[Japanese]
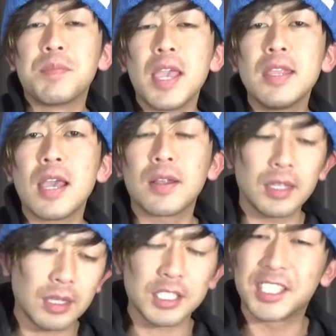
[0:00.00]
ベリアルは
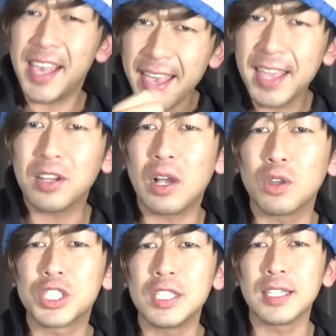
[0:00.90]
出たい。セヘルが
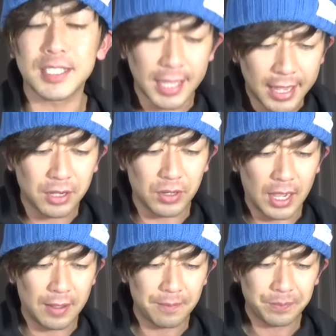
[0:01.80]
欲しいんだ、セヘル
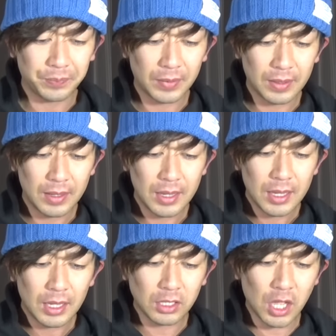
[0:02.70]
が。
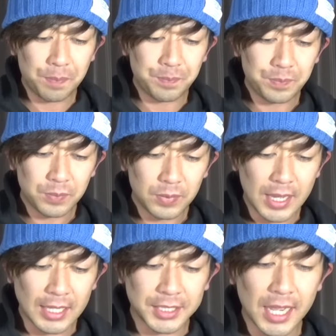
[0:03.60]
いくぞ
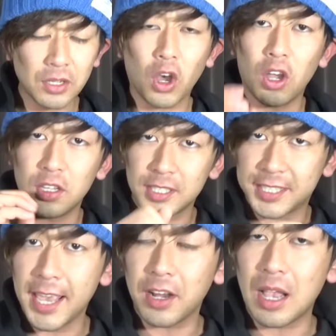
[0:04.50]
ガッチャンコ、
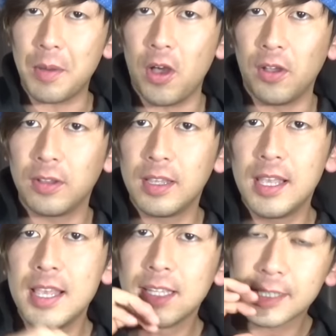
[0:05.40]
セヘルカモン、
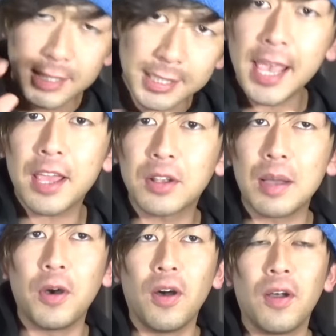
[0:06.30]

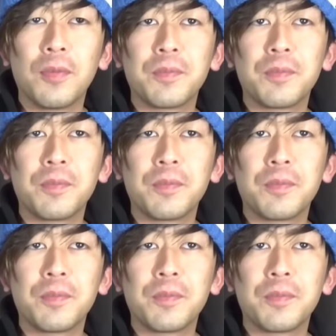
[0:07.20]
セヘルカモン。